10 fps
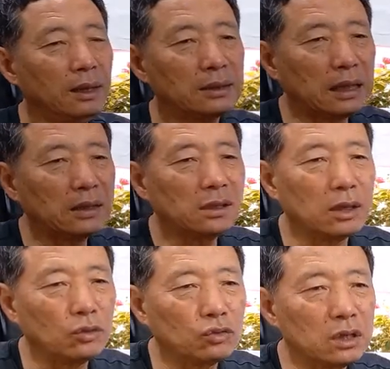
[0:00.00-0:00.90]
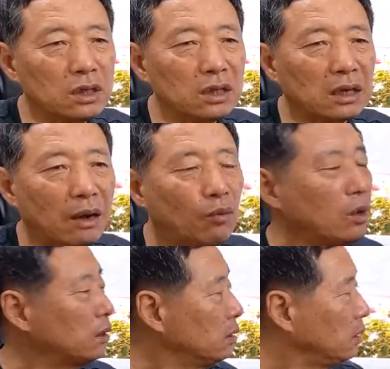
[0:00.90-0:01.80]
사실 전주체식
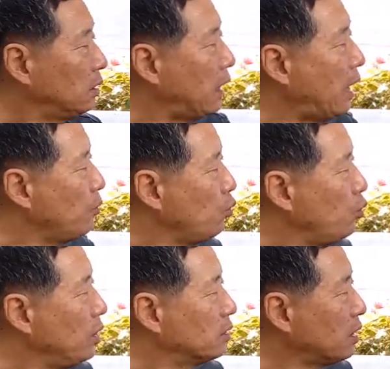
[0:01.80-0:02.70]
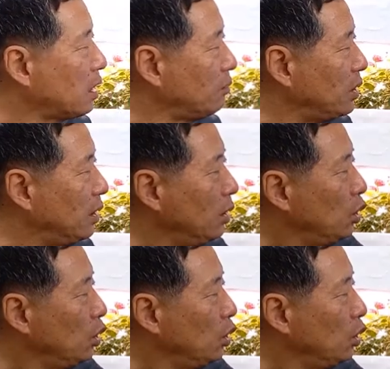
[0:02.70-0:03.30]
가문에서는 대부분의 사람이